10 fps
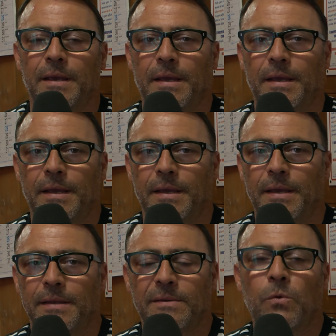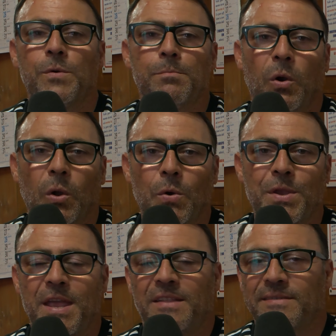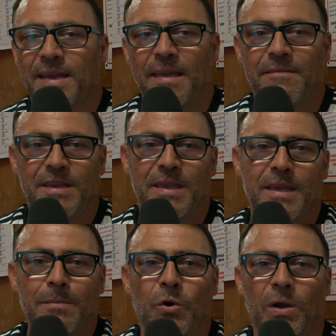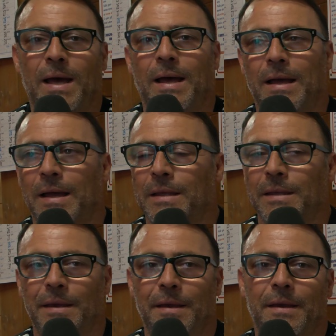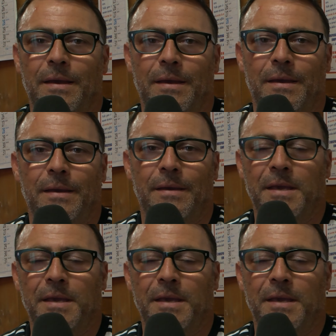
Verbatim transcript: eh, tra cui Bologna, Trevi, Imola, eh,